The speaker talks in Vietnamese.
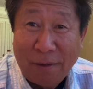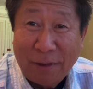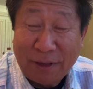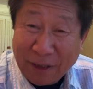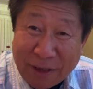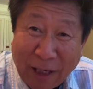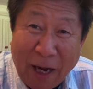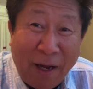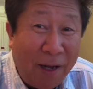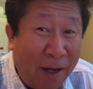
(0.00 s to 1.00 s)
sa sa
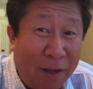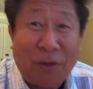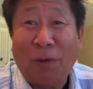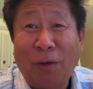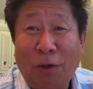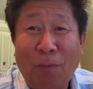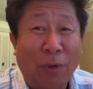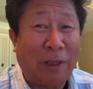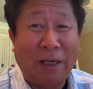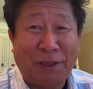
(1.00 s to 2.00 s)
có lỗ
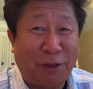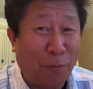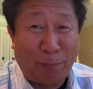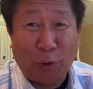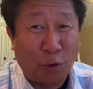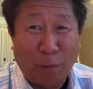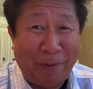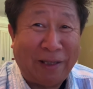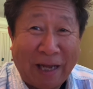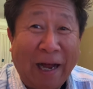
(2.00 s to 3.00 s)
một lát chỉ tôi tôi tôi
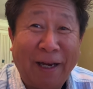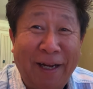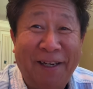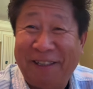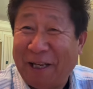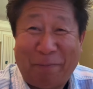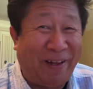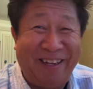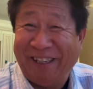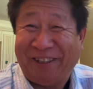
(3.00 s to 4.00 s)
biết thẳng lên để
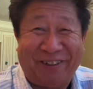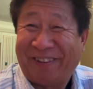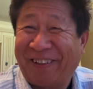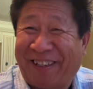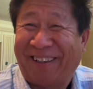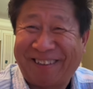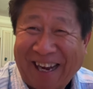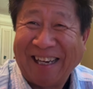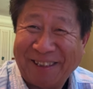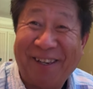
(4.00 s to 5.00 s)
biết chuyện tôi cần
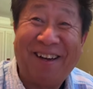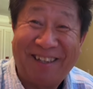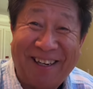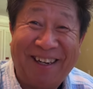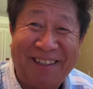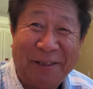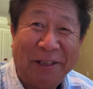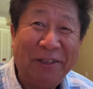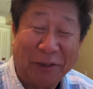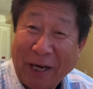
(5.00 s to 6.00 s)
thẳng sao đó
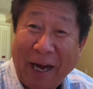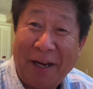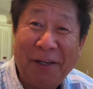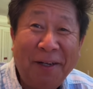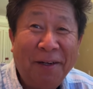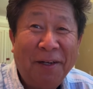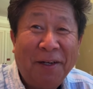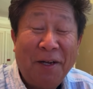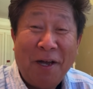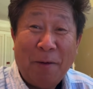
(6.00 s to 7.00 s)
ok
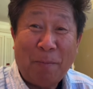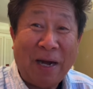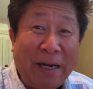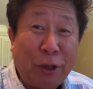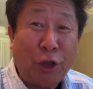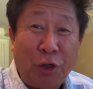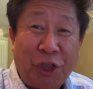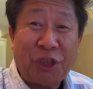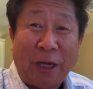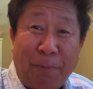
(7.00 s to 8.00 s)
mà lên từ
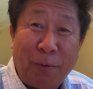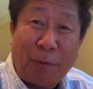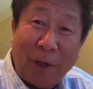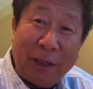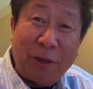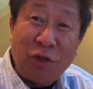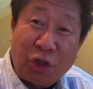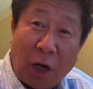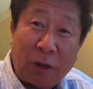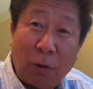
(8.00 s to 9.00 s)
chỉ sáng phút của lên từ
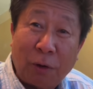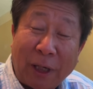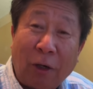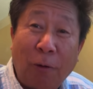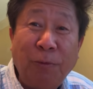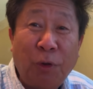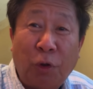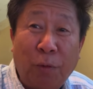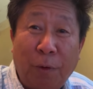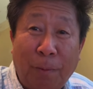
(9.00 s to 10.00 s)
cho tôi hơi không
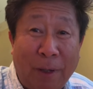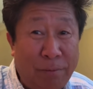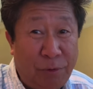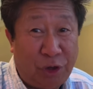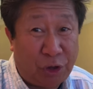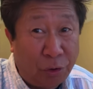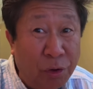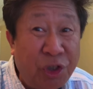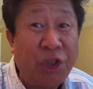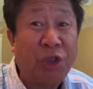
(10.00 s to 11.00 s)
youtube đâu mà
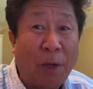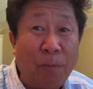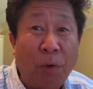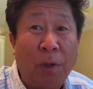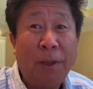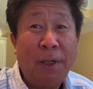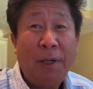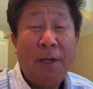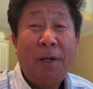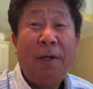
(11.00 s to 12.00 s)
chứ chỉ sao mua
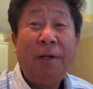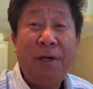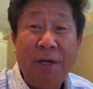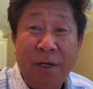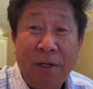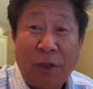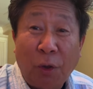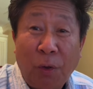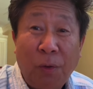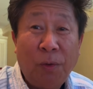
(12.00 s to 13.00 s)
nửa
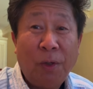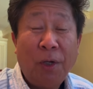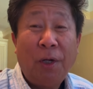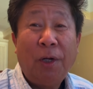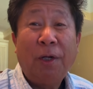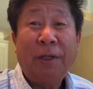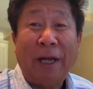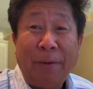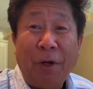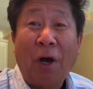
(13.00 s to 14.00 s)
từ
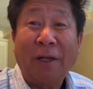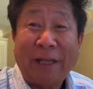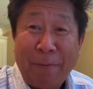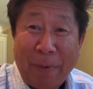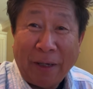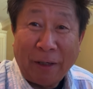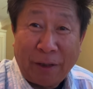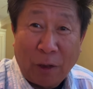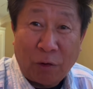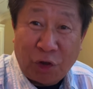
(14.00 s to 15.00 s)
tây nửa khó tây mình để
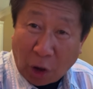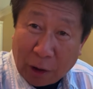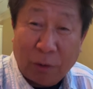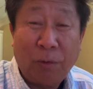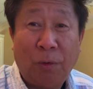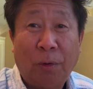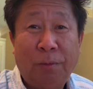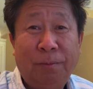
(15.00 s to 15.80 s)
cho nó cho tôi hôn nó